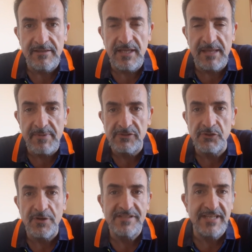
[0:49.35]
delle
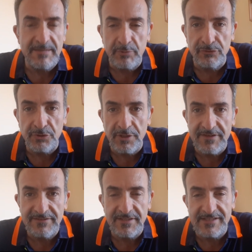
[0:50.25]
persone sia dal punto di
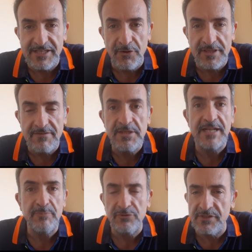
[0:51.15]
vista dei singoli individui che
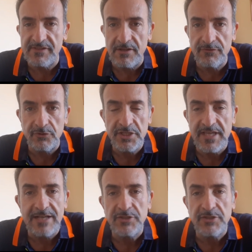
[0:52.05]
dal punto di vista della società,